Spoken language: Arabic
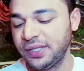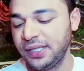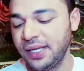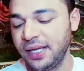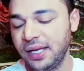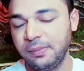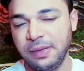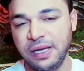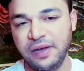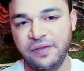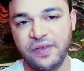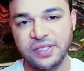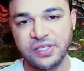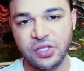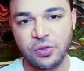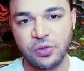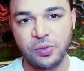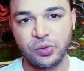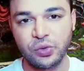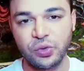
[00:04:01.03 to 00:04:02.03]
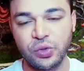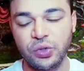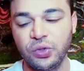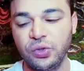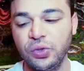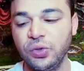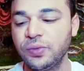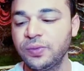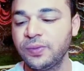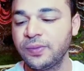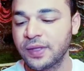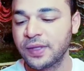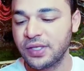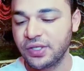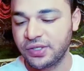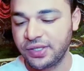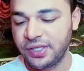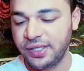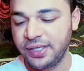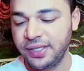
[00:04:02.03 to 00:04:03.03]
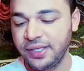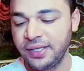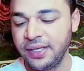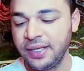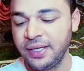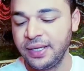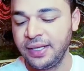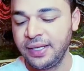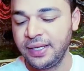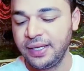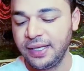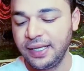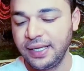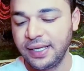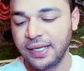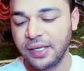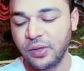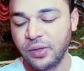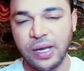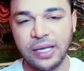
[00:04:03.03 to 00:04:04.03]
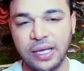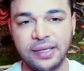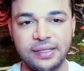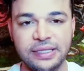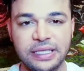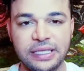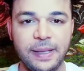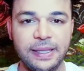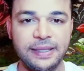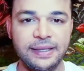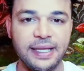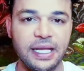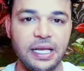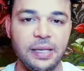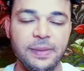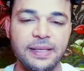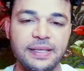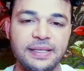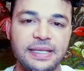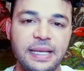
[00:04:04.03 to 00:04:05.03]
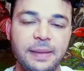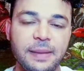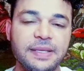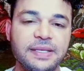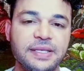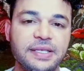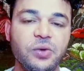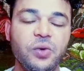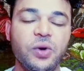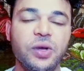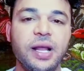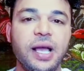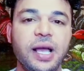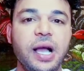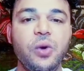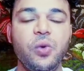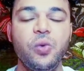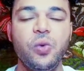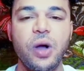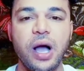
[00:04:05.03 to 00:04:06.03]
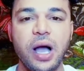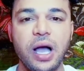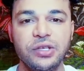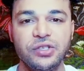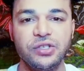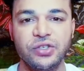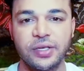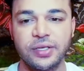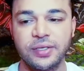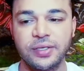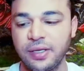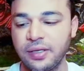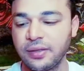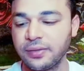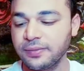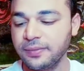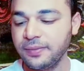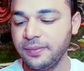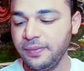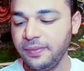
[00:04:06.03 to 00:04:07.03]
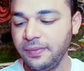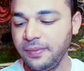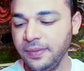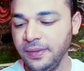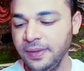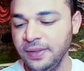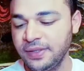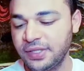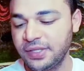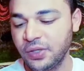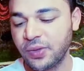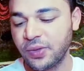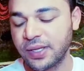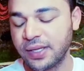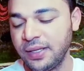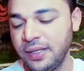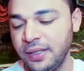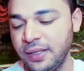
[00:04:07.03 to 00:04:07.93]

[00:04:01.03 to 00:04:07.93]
هنا المحفظه وبتقول له اشتري الان وعندك طبعا تقريبا 8 صور او 10 صور